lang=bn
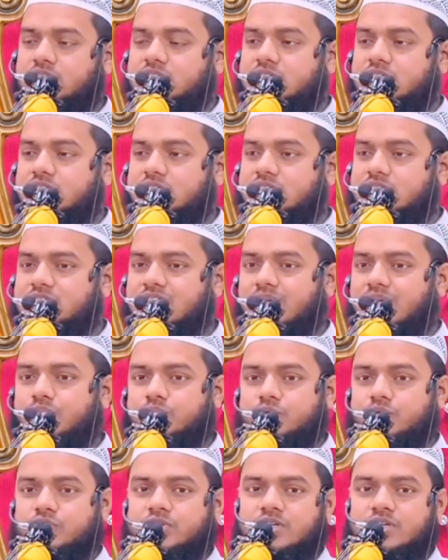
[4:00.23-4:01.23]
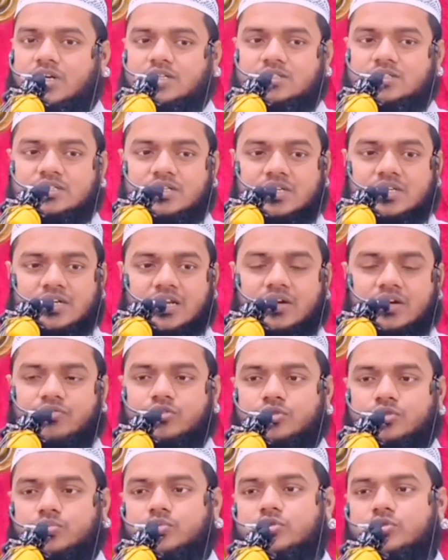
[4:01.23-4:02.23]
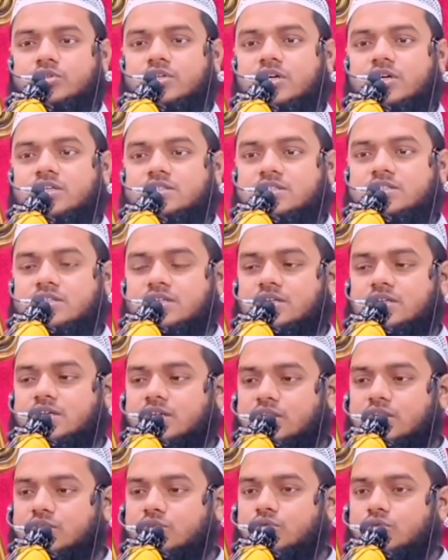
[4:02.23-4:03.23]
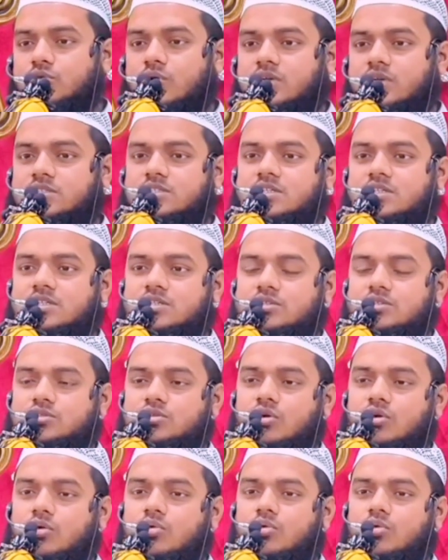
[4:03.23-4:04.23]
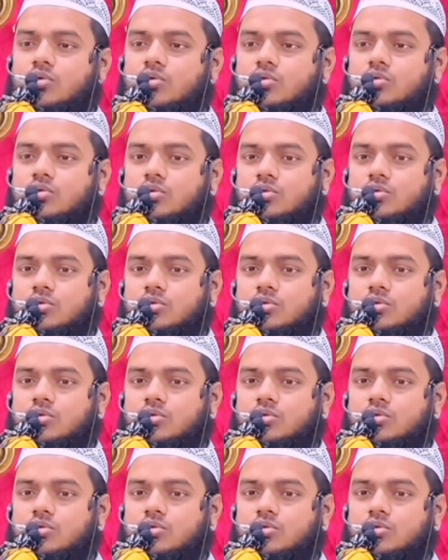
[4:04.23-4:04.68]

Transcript: আছে ইসলামপন্থী আছে খেলাফতপন্থী আছে হিন্দু আছে সকল